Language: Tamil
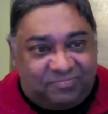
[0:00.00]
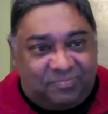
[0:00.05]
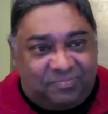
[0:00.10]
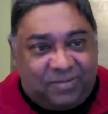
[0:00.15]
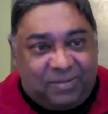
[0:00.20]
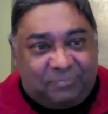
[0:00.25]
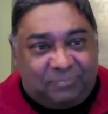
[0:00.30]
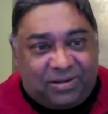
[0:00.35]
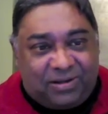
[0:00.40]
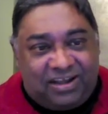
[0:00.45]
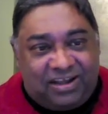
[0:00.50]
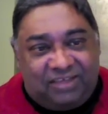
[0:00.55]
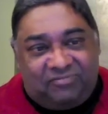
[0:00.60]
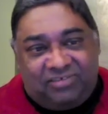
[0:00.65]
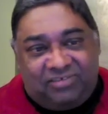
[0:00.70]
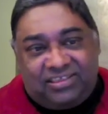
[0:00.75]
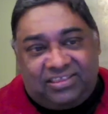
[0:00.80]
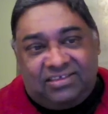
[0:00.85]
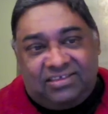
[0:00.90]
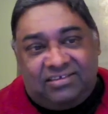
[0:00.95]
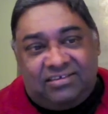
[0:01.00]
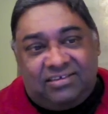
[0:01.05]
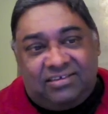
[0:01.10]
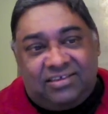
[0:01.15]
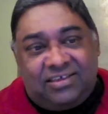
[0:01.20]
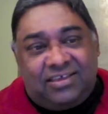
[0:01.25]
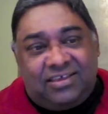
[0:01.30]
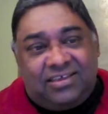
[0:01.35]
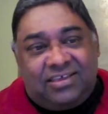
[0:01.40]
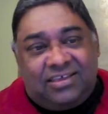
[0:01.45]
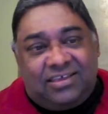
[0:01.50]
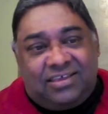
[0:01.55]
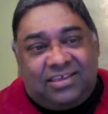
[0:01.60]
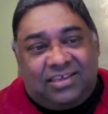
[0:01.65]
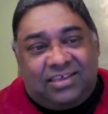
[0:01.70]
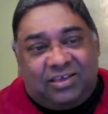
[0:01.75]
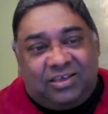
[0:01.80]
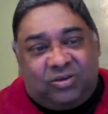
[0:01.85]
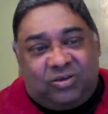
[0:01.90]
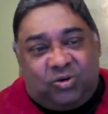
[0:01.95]
பேப்பர்ல வந்து
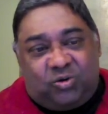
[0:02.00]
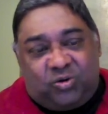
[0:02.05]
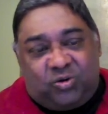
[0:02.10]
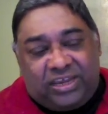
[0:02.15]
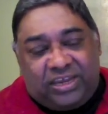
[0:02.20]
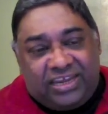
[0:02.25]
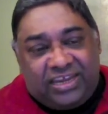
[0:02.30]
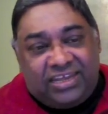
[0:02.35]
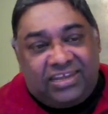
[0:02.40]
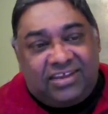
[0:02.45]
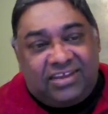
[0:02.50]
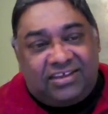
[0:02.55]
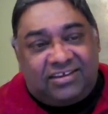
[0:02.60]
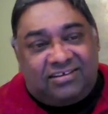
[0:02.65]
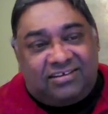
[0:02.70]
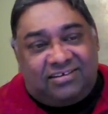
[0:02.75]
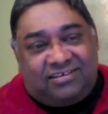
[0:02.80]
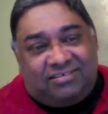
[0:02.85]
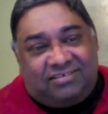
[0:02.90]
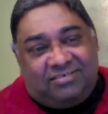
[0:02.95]
ஒரு இந்தியன்